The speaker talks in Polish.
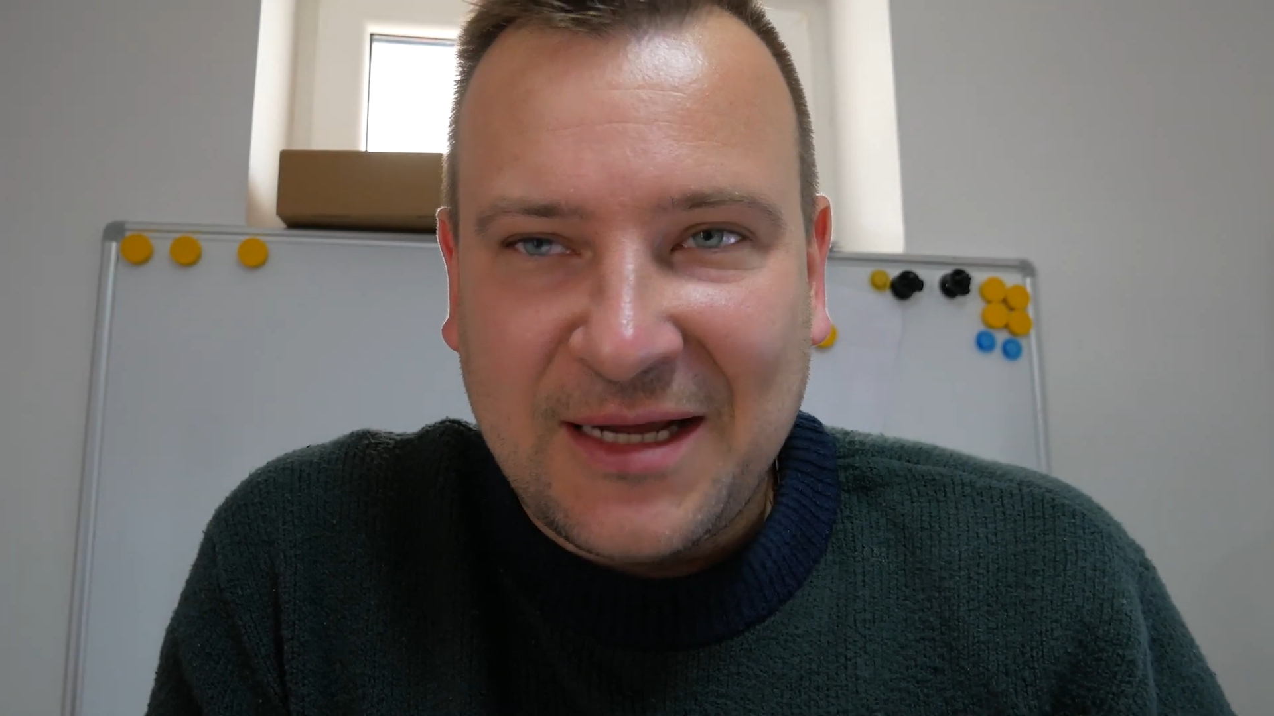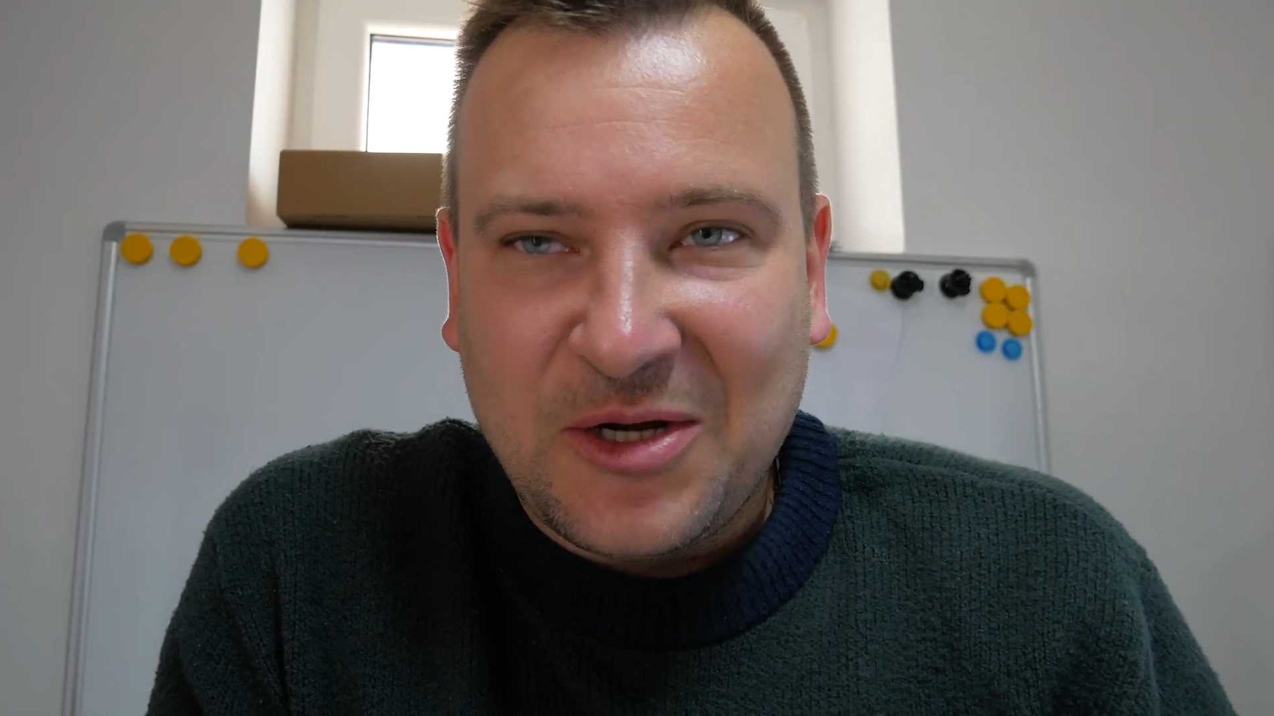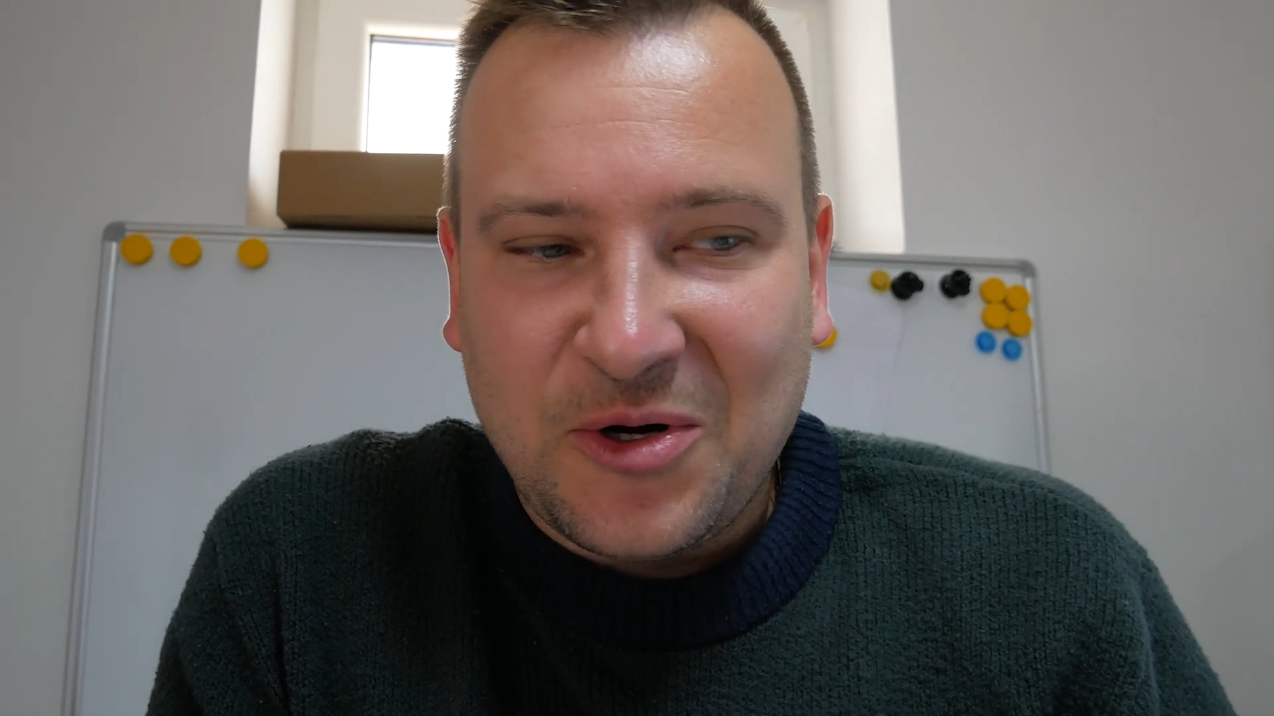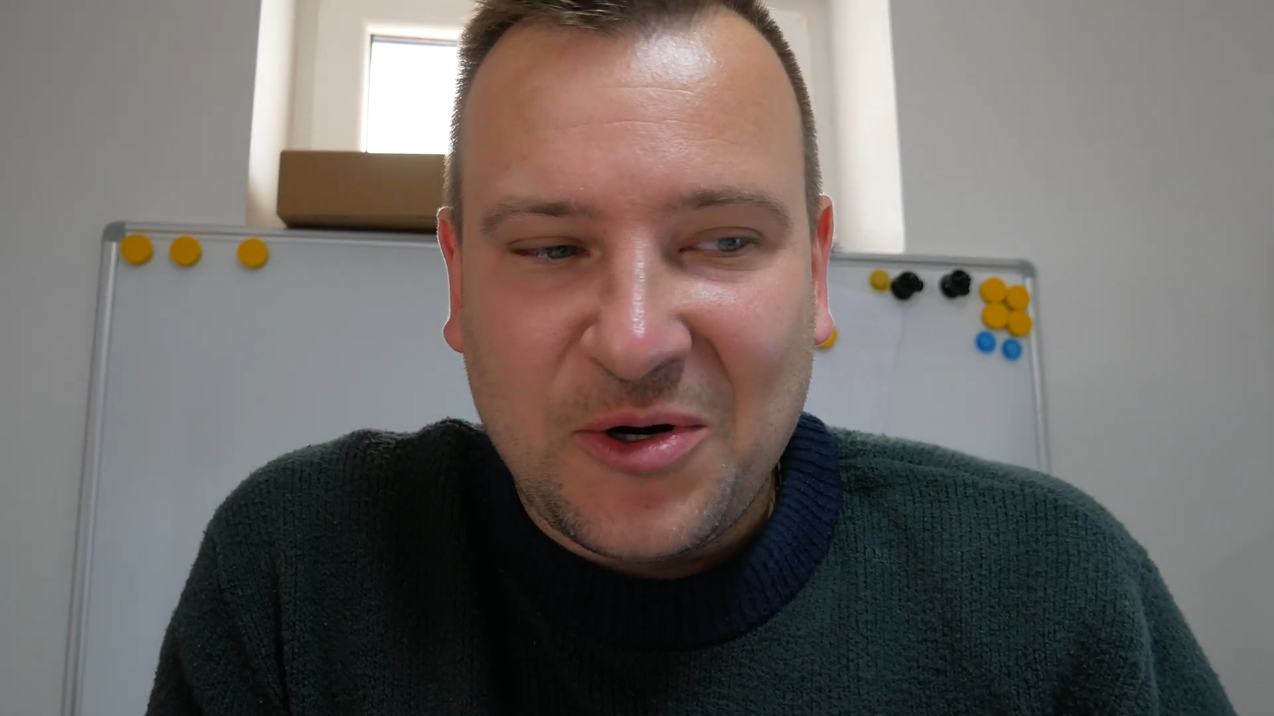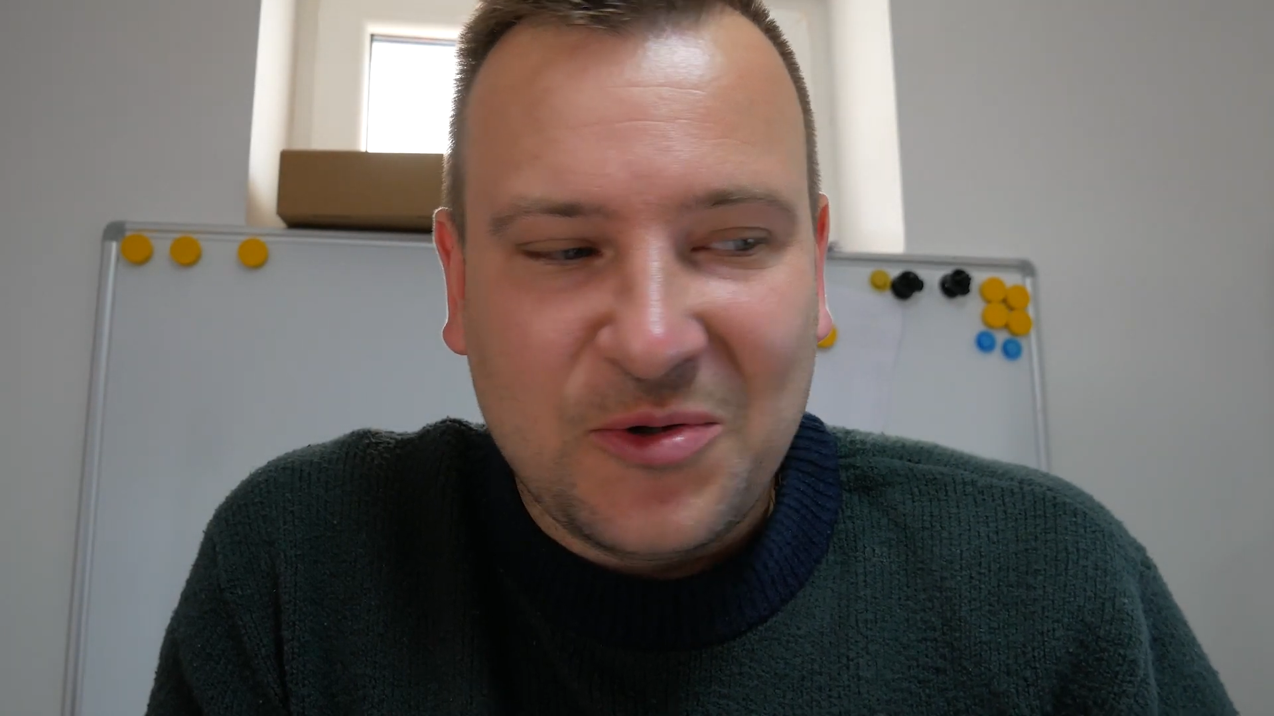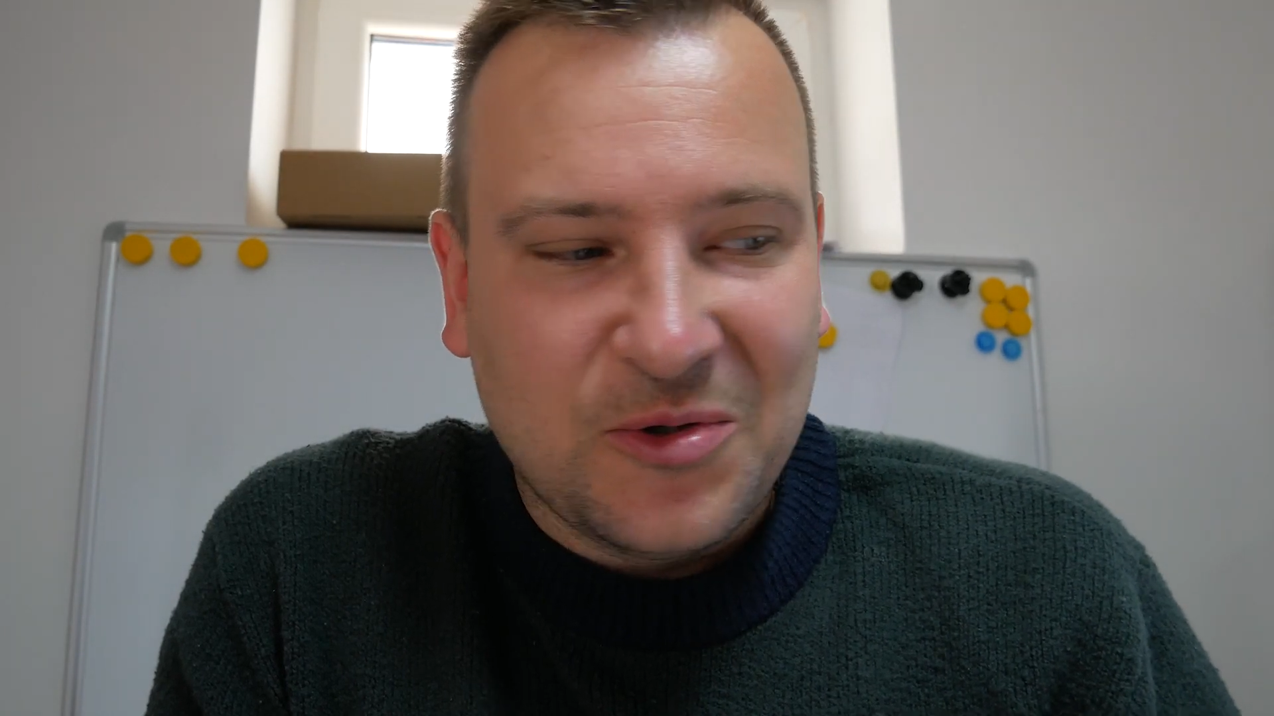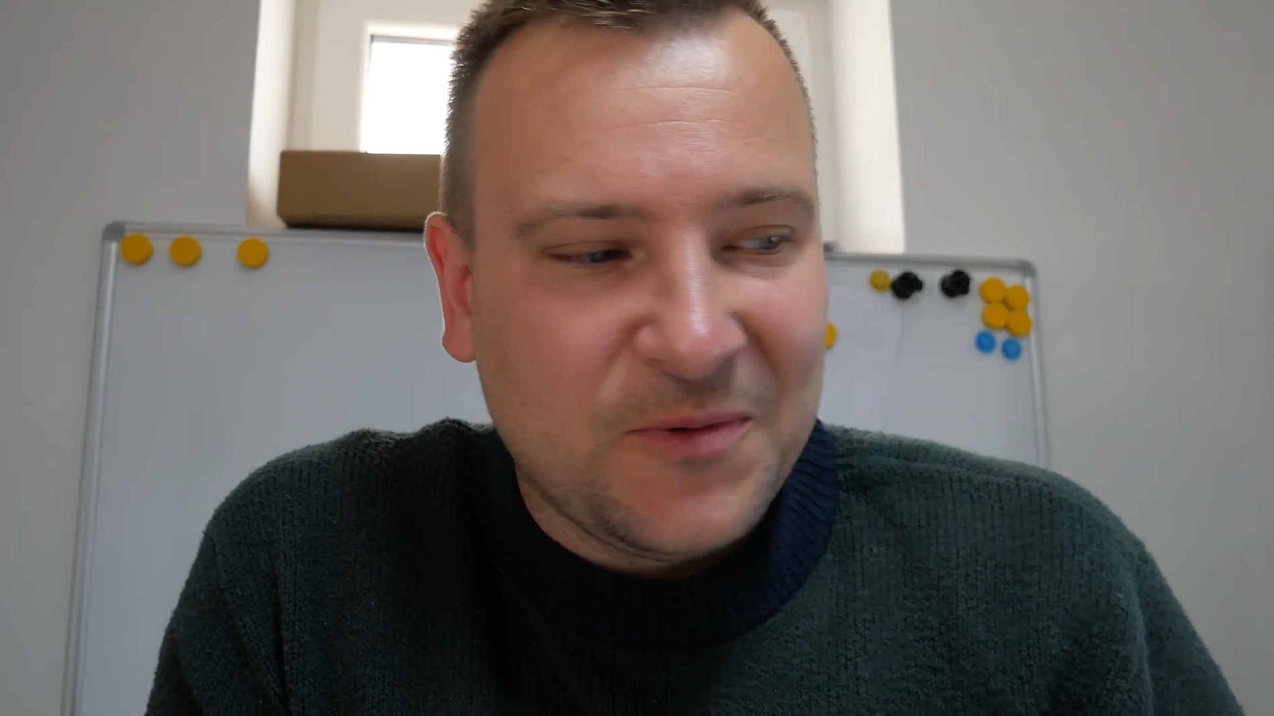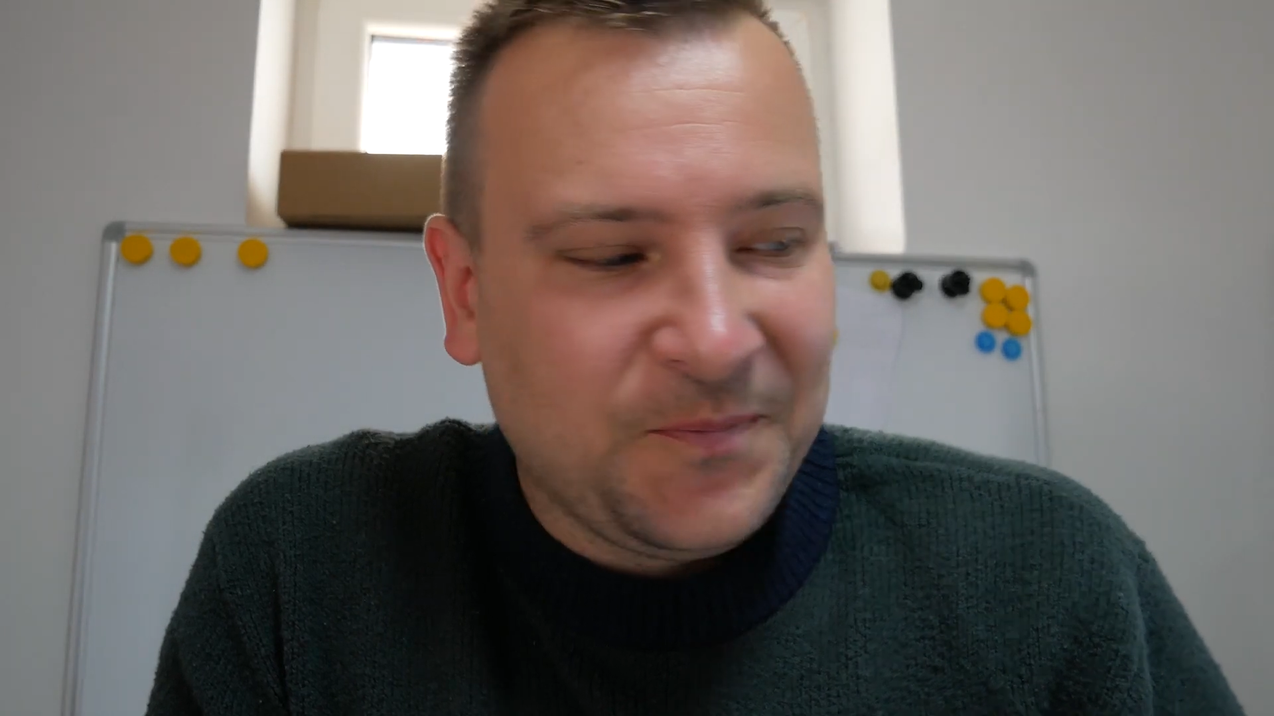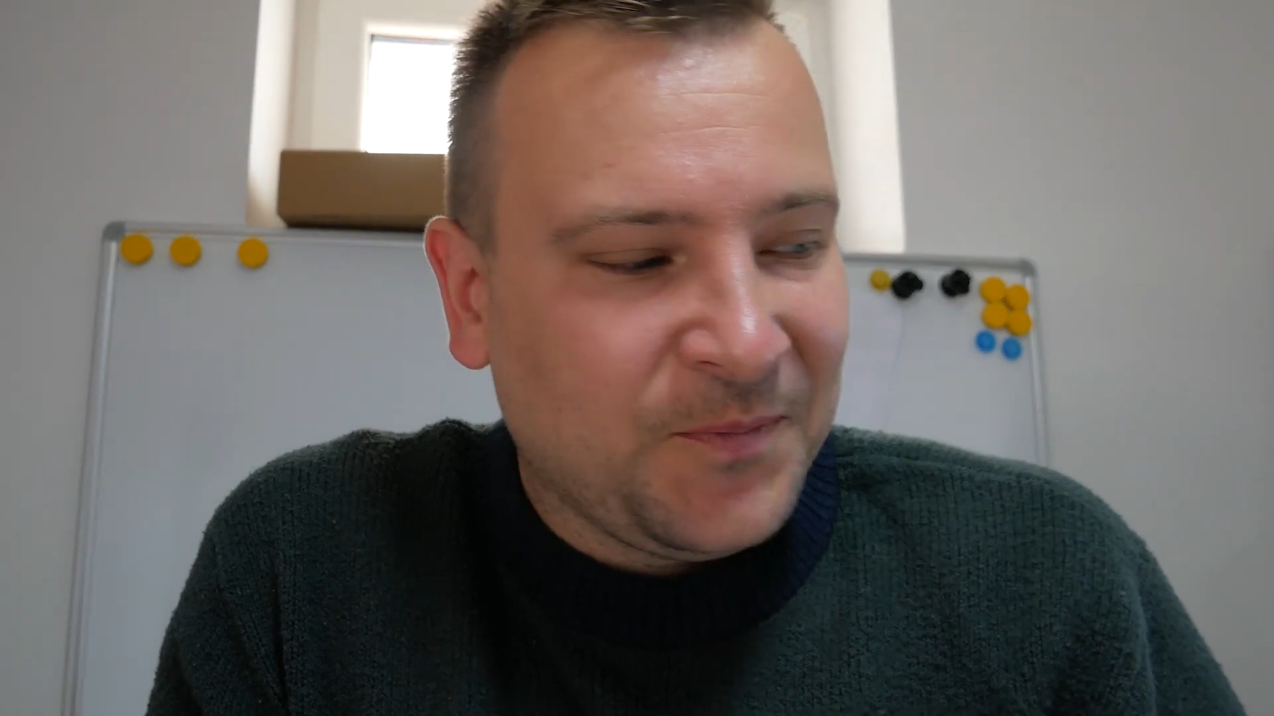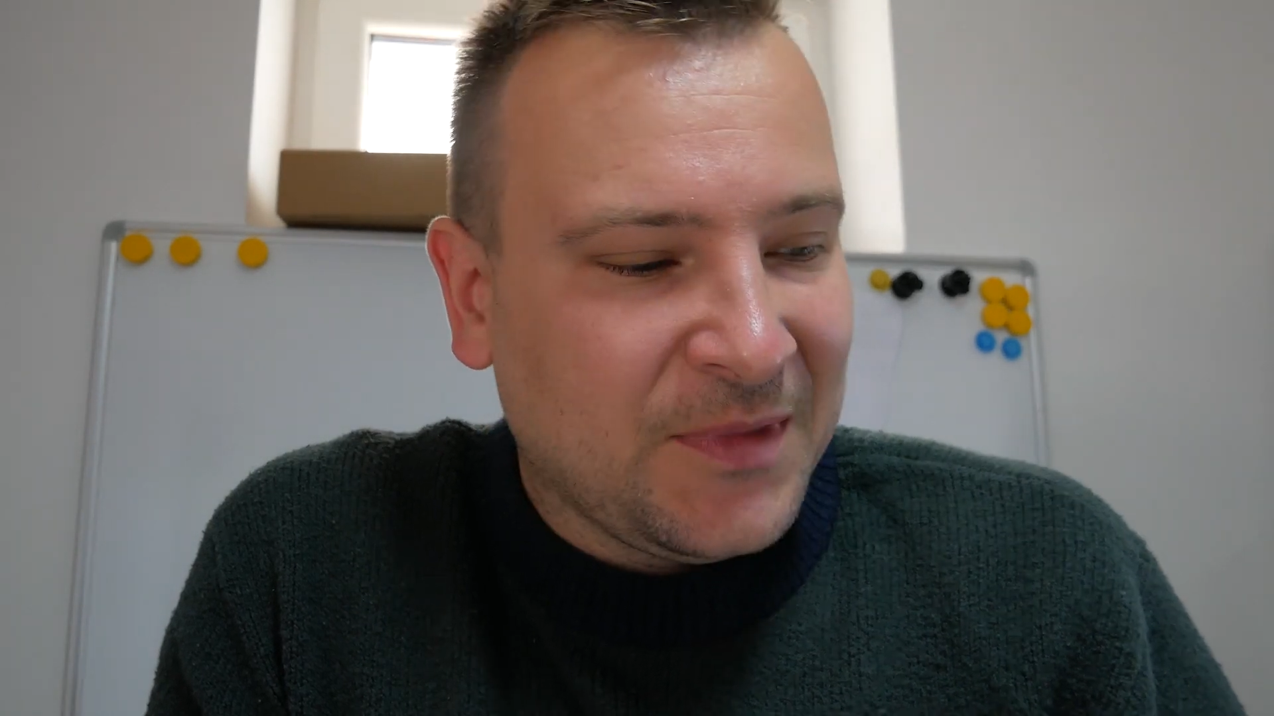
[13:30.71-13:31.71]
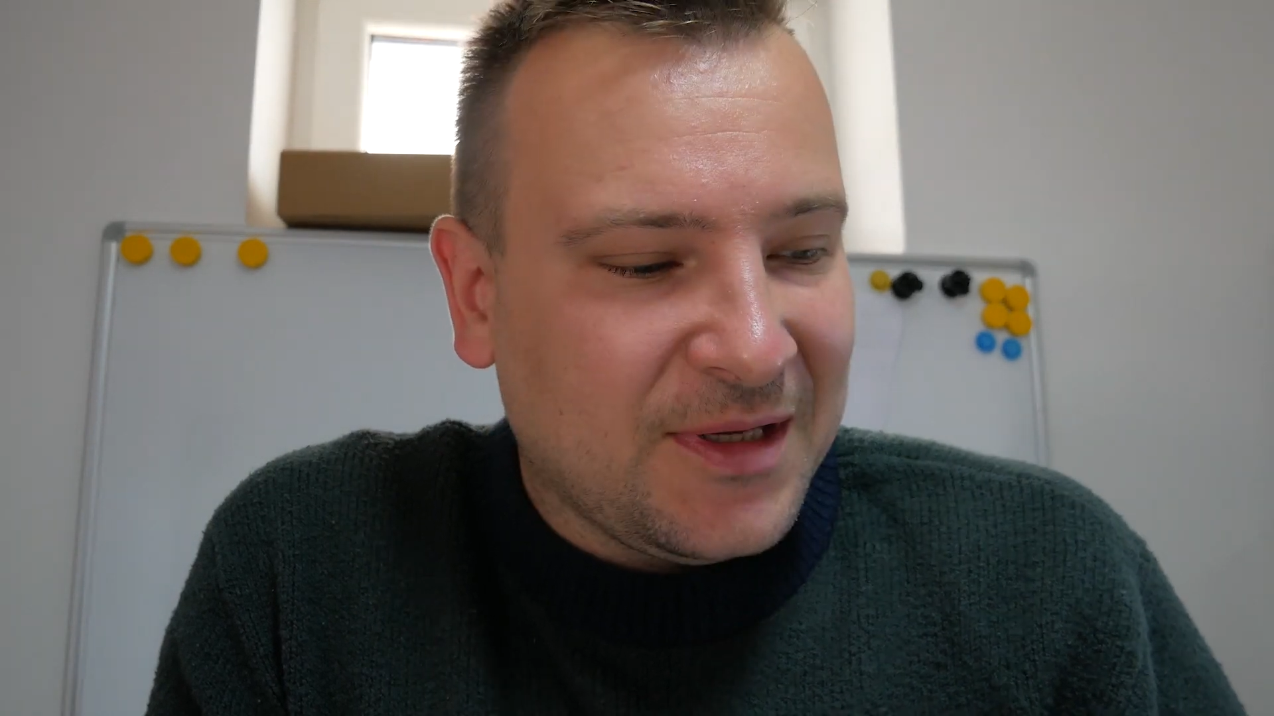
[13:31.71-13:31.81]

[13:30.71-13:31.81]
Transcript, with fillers: tego roku